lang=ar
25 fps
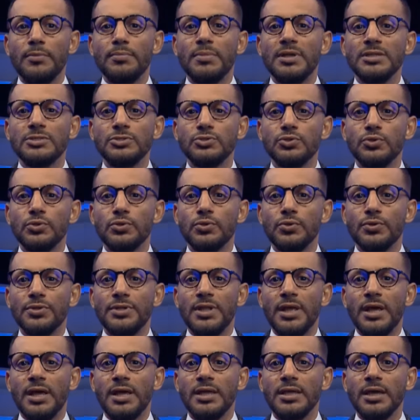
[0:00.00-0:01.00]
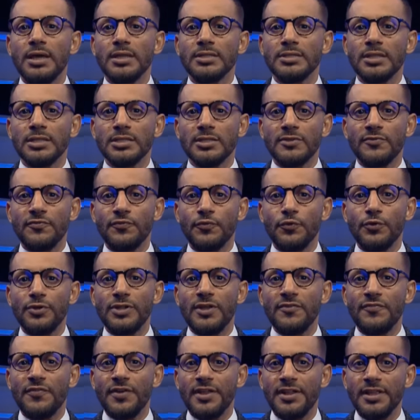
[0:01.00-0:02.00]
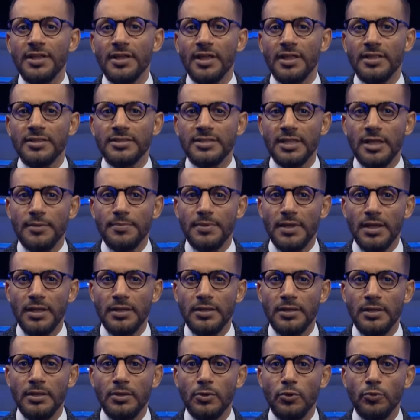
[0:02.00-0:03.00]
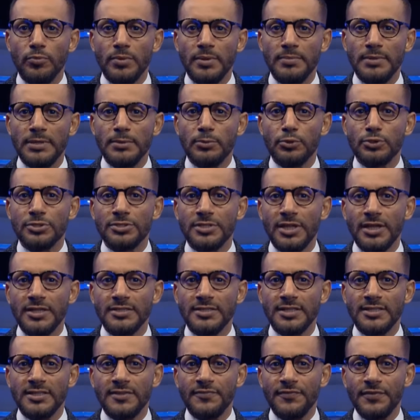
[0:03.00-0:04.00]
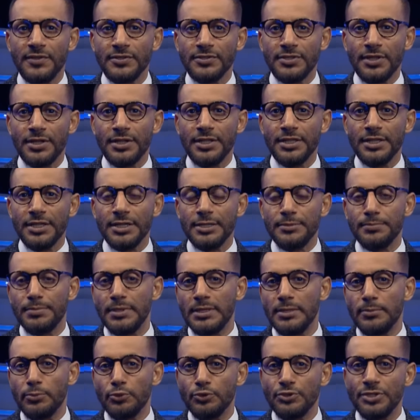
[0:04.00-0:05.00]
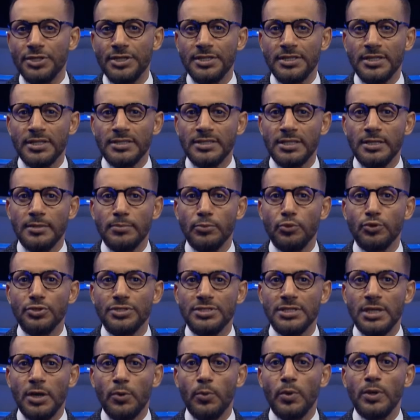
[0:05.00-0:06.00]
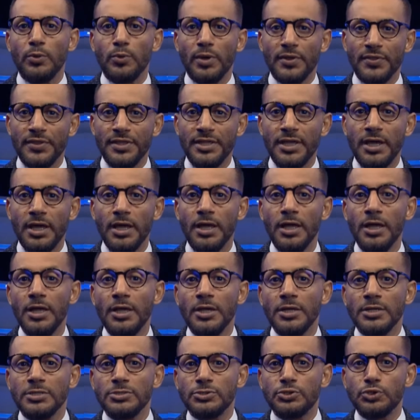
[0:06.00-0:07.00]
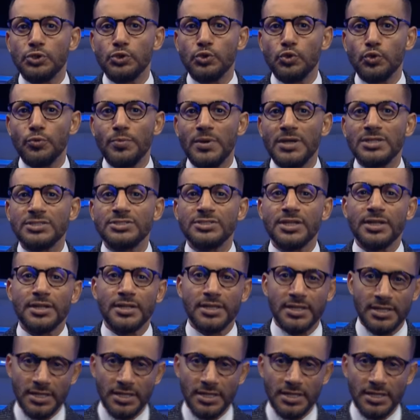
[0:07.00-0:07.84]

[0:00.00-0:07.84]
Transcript: مجهولون يختطفون فريقا تابعا للأمم المتحدة في طريق بين مديريتي موديا والوضيع جنوب شرق